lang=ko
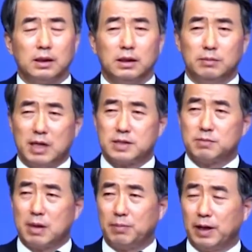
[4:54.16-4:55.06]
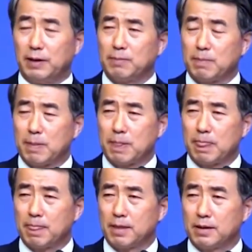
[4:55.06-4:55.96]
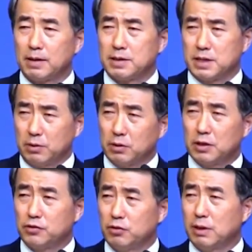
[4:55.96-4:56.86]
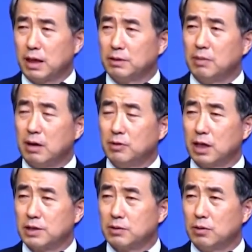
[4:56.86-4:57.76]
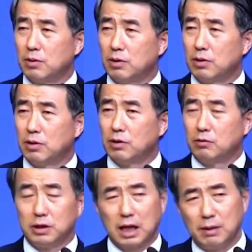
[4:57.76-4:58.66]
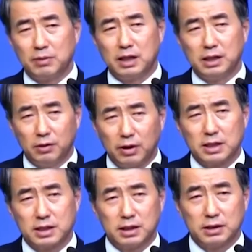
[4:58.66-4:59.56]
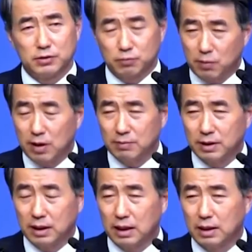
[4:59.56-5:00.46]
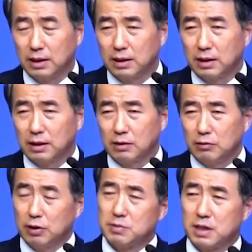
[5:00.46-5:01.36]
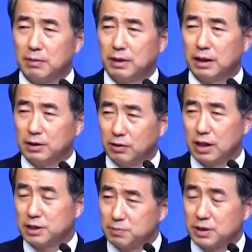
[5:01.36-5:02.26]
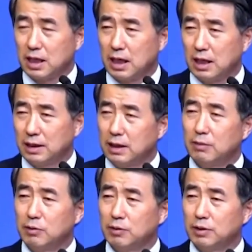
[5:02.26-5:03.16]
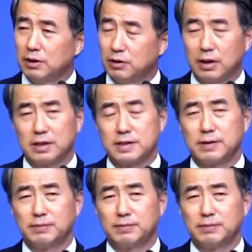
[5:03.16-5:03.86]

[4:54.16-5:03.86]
이 말씀 앞에 새롭게 출발하는 마음을 가지고 우리 다 함께 일어나시기를 축복합니다. 우리 옆 사람에게 일어나십시다. 이렇게 하면 거예요. 일어났어요.